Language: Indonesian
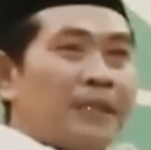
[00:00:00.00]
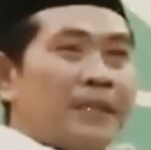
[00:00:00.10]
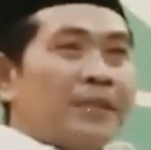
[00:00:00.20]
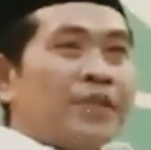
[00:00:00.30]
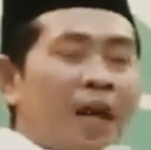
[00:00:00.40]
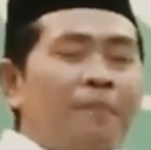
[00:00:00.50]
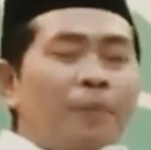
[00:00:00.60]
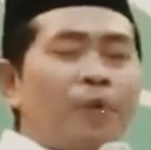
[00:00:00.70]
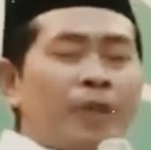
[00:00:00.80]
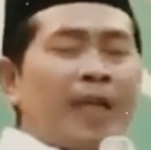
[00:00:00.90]

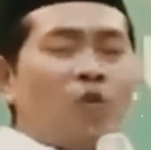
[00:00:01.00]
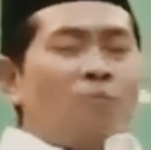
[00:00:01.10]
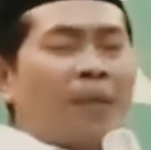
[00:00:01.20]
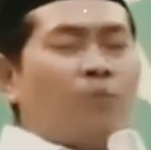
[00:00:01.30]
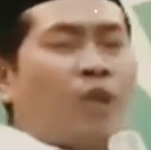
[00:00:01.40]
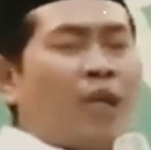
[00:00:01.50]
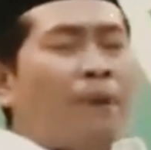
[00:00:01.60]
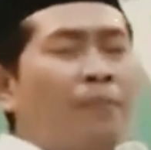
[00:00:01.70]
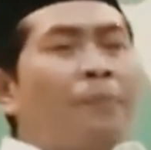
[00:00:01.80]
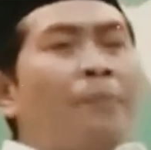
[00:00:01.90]
siapapun dari umatmu yang
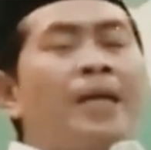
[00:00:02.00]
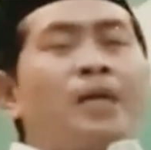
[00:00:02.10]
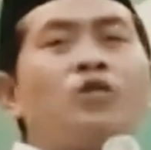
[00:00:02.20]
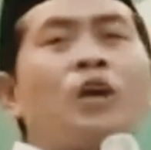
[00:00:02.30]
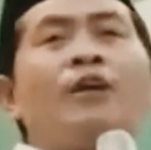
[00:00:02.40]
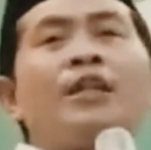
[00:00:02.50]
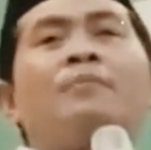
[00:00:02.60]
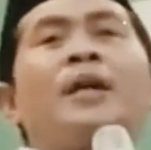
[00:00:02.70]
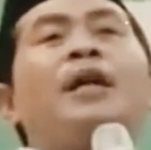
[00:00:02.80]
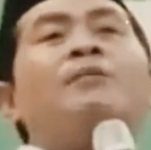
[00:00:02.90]
memperbanyak sholawat
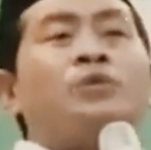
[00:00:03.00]
kepadamu